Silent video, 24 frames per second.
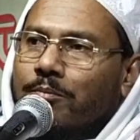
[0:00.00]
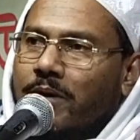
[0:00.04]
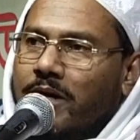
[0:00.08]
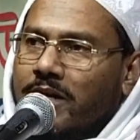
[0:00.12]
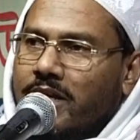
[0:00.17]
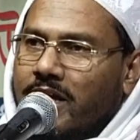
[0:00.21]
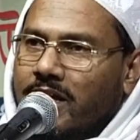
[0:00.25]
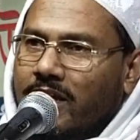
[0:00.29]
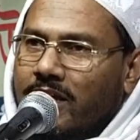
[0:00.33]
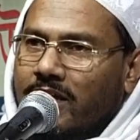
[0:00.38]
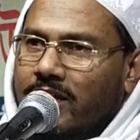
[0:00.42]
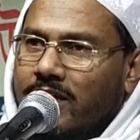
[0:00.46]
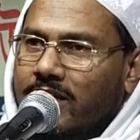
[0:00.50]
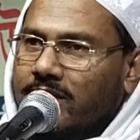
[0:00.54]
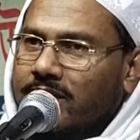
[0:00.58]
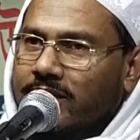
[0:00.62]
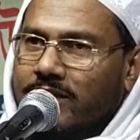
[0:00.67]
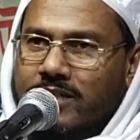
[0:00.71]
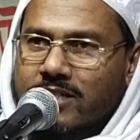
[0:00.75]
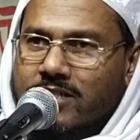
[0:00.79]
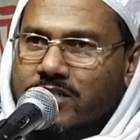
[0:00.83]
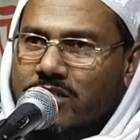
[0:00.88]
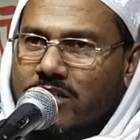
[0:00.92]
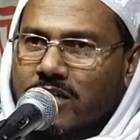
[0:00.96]
বানাইয়া
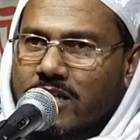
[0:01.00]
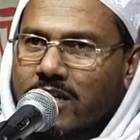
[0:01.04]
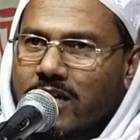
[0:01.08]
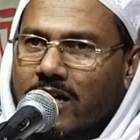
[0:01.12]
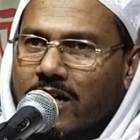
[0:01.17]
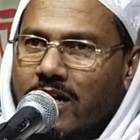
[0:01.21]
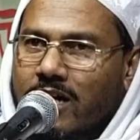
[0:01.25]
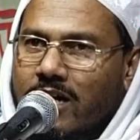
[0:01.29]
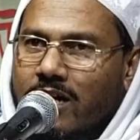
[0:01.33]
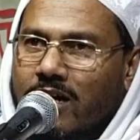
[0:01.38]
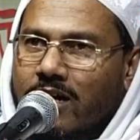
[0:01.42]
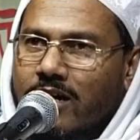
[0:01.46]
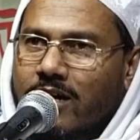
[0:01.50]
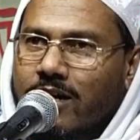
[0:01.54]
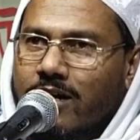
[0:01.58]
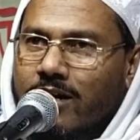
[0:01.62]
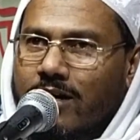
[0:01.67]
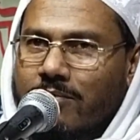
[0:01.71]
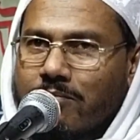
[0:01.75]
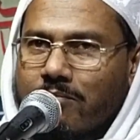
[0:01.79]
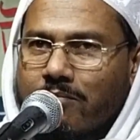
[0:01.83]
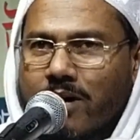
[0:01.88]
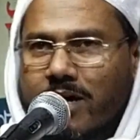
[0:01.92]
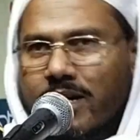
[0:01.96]

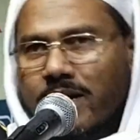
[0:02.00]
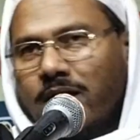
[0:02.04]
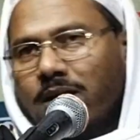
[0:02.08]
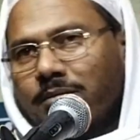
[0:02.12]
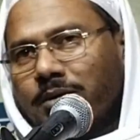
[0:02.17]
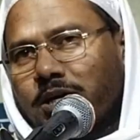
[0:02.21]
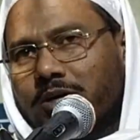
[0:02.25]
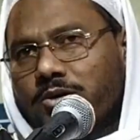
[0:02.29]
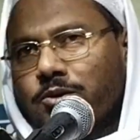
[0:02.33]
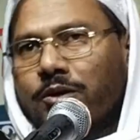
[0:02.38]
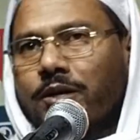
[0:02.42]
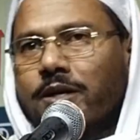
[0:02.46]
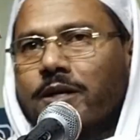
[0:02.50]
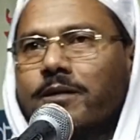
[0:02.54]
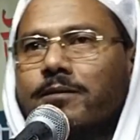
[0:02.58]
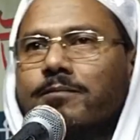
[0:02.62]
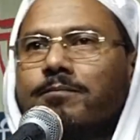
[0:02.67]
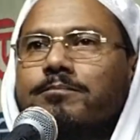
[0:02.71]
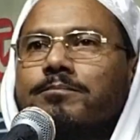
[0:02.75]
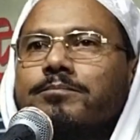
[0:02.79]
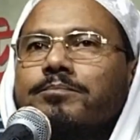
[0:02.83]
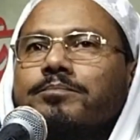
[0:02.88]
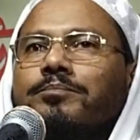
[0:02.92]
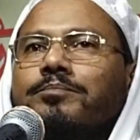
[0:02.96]
দিয়েছিলাম মারহাবা কইন
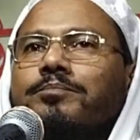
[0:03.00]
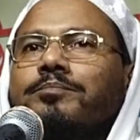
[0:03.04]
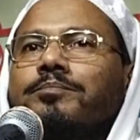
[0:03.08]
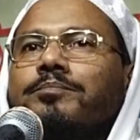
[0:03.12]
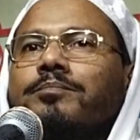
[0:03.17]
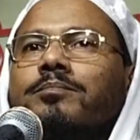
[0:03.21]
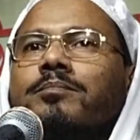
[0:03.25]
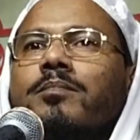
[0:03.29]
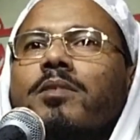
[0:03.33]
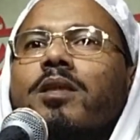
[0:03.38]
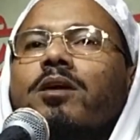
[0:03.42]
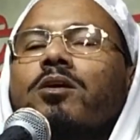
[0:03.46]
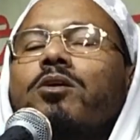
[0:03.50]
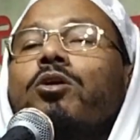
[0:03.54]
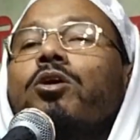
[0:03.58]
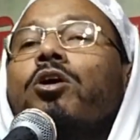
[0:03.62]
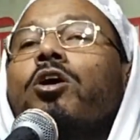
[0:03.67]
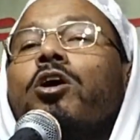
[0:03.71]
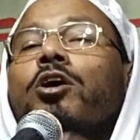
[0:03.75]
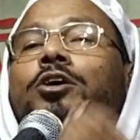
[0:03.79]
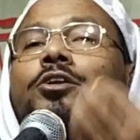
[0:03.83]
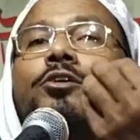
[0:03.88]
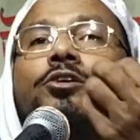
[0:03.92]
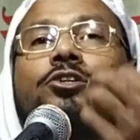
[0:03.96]

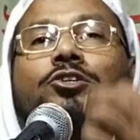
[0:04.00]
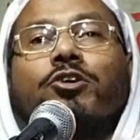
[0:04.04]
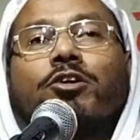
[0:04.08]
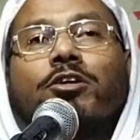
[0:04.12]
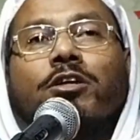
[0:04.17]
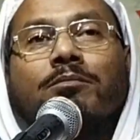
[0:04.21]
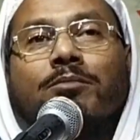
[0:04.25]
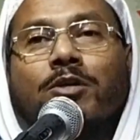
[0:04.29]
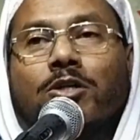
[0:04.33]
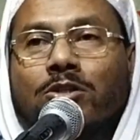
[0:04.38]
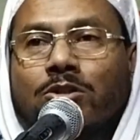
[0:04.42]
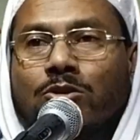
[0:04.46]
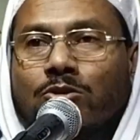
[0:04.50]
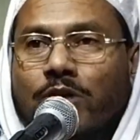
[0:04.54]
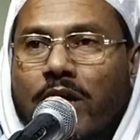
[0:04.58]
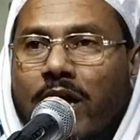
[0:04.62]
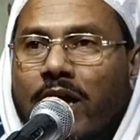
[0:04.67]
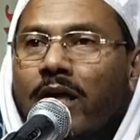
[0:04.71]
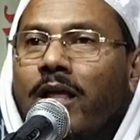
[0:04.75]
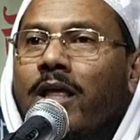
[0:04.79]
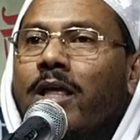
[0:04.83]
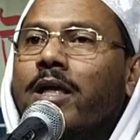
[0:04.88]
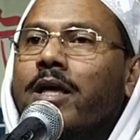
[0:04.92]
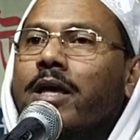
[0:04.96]
অনজন
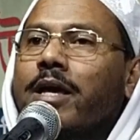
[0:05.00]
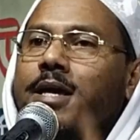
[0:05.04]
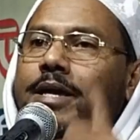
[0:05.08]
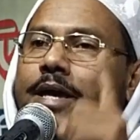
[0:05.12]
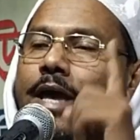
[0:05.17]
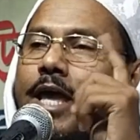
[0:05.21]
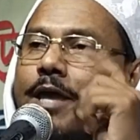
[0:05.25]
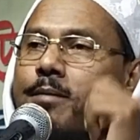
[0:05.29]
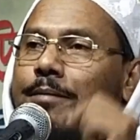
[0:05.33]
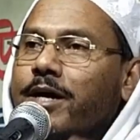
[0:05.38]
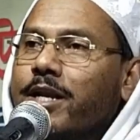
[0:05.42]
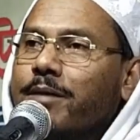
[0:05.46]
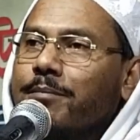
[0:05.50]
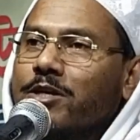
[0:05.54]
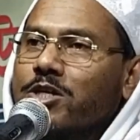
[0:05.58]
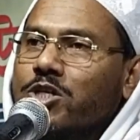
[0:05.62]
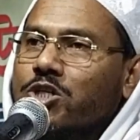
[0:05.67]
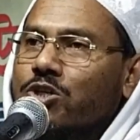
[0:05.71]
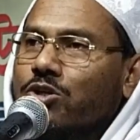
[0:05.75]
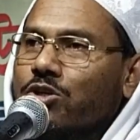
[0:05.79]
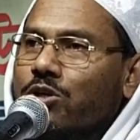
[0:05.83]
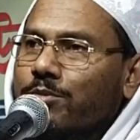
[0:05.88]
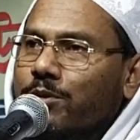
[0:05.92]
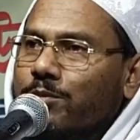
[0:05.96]
বন্ধুরা এইবার
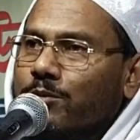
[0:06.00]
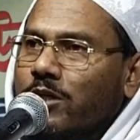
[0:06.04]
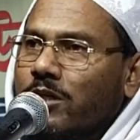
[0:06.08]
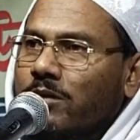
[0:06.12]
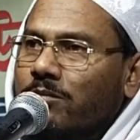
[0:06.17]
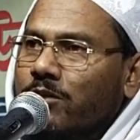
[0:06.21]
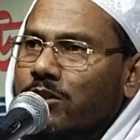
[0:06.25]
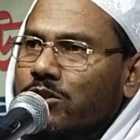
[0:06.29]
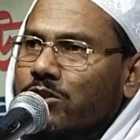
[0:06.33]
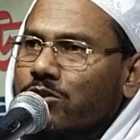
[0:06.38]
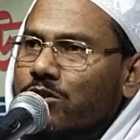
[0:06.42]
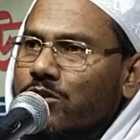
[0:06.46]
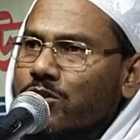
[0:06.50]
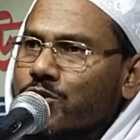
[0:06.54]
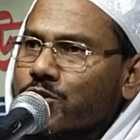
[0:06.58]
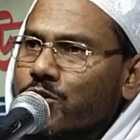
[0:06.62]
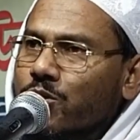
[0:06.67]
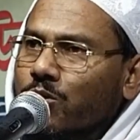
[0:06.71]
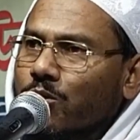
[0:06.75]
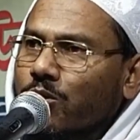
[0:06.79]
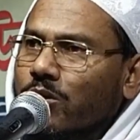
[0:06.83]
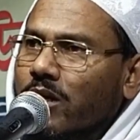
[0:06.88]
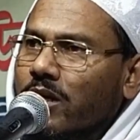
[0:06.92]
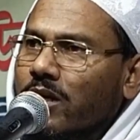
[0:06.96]
বিশ্বনবী মোহাম্মদুর
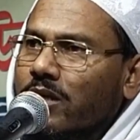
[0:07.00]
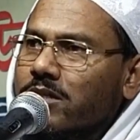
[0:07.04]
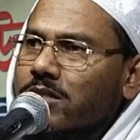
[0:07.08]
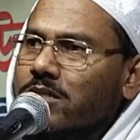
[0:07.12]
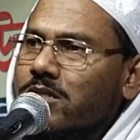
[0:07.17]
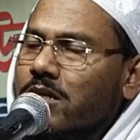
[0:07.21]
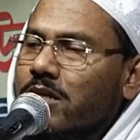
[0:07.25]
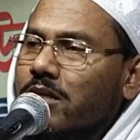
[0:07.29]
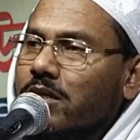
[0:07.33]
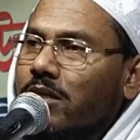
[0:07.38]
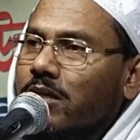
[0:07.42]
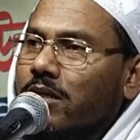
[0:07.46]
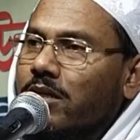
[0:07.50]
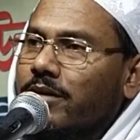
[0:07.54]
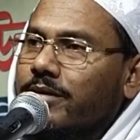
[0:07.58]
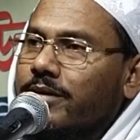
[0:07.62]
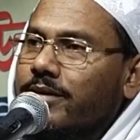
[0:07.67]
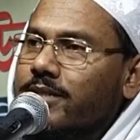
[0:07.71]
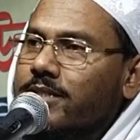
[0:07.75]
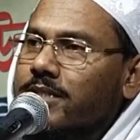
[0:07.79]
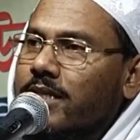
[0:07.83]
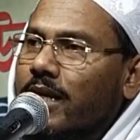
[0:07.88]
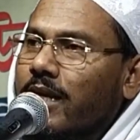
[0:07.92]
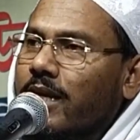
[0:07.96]
রসুল্লাহ
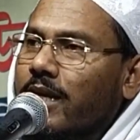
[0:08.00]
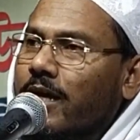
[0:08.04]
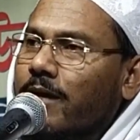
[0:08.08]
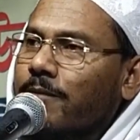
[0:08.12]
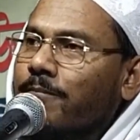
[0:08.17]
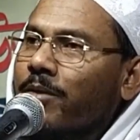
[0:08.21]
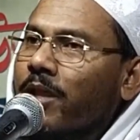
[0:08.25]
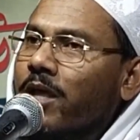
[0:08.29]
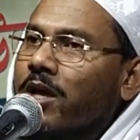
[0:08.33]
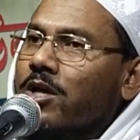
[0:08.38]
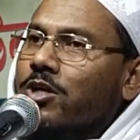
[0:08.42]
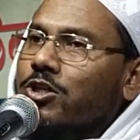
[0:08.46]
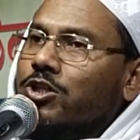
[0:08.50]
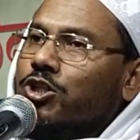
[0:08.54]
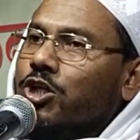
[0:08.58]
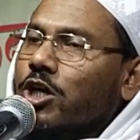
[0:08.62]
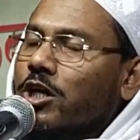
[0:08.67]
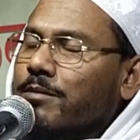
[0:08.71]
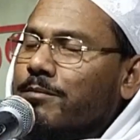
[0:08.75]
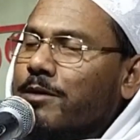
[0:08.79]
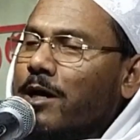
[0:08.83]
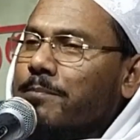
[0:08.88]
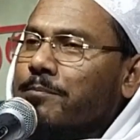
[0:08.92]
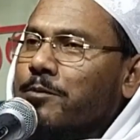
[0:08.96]
সাল্লাহ সাল্লাম
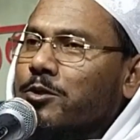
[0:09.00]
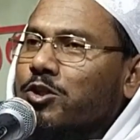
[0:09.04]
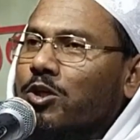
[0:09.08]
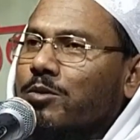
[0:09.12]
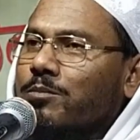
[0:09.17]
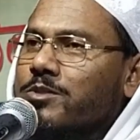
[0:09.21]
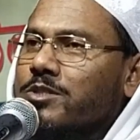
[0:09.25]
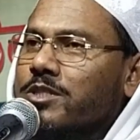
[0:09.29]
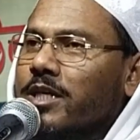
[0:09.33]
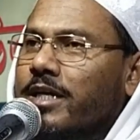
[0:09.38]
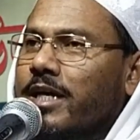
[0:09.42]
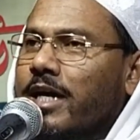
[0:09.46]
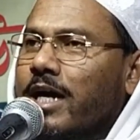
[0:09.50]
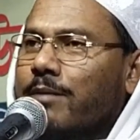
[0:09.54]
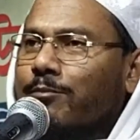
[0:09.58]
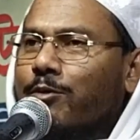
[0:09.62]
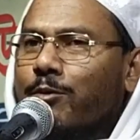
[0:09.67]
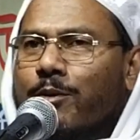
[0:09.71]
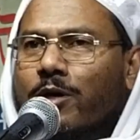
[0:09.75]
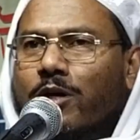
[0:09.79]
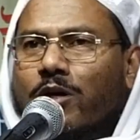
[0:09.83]
সর্বপ্রথম যাই আবু